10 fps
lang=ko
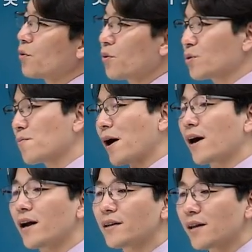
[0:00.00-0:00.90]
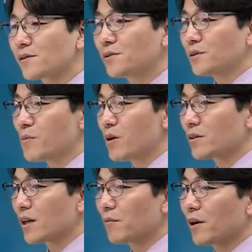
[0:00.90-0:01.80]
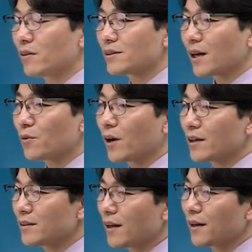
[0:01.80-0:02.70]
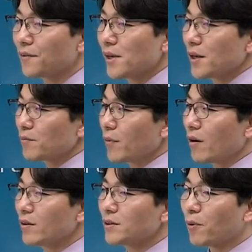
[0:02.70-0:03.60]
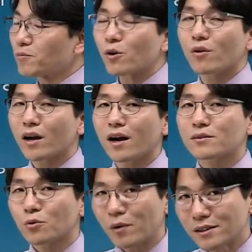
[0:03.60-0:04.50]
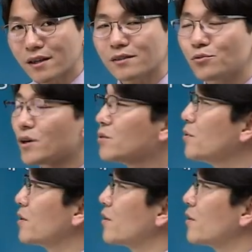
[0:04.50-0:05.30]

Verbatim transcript: 로고도 박아야 되고 뭐 그다음에 이걸 사용하는데 뭐 이제 법적 관계가 또 발생할 수도 있고 뭐